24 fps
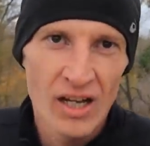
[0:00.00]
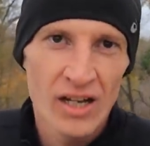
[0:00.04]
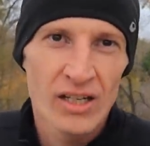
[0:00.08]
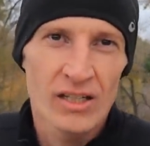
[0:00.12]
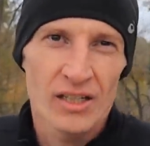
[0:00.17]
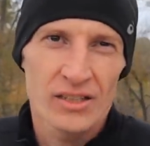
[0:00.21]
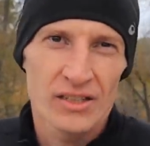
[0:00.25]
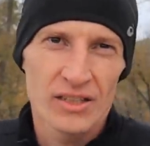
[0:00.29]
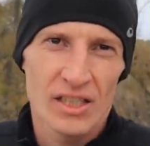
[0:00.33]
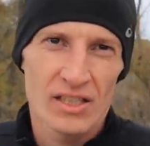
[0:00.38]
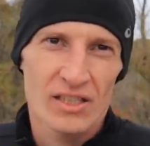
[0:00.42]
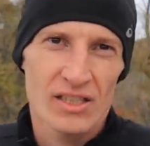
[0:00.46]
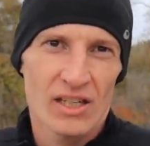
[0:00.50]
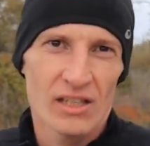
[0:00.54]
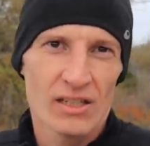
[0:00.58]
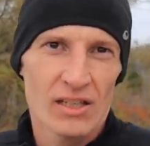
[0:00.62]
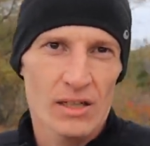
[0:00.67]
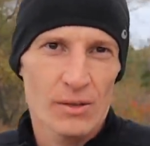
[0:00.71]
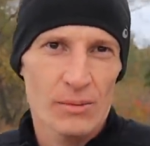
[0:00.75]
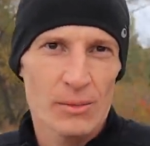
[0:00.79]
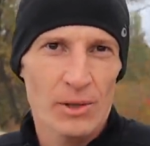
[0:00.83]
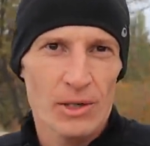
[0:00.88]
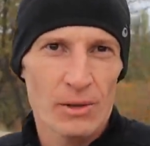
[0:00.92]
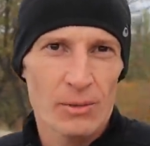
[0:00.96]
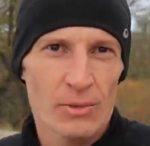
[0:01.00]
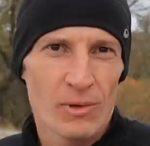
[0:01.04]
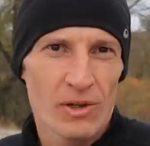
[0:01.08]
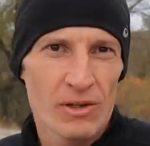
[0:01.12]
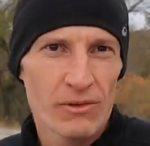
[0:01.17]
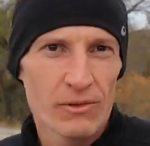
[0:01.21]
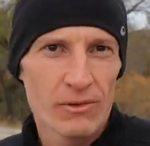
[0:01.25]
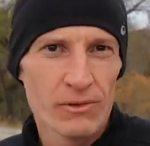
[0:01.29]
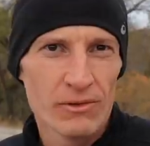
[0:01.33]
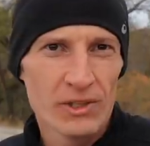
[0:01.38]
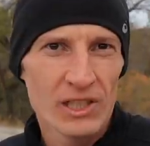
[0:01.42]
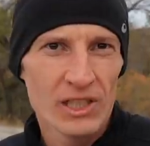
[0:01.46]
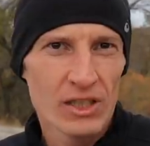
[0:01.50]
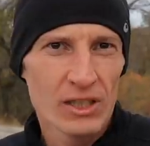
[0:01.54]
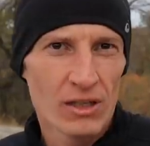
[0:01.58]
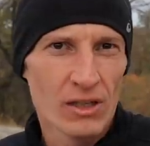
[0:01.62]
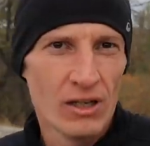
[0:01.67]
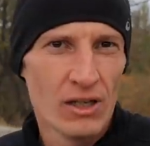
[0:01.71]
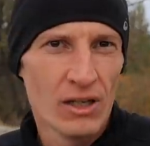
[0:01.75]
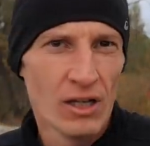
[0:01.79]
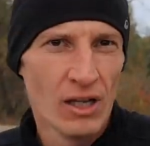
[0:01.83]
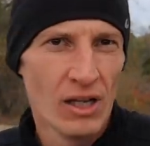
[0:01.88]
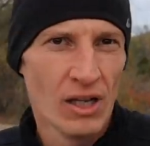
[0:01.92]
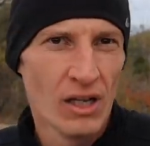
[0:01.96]
Когда Искандер первый марафон выиграл.
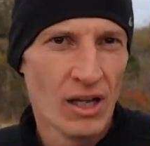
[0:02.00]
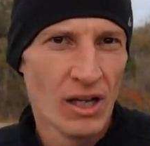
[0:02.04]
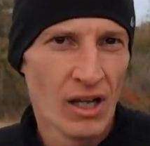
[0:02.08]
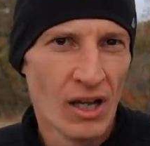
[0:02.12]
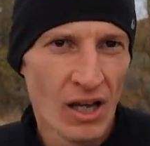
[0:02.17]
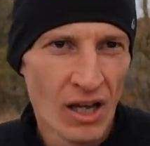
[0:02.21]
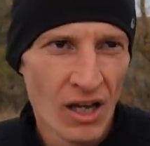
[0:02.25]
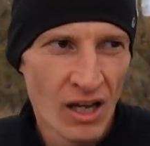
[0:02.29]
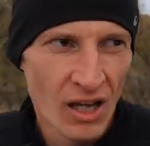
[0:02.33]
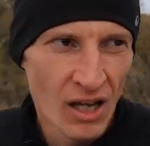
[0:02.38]
Ага.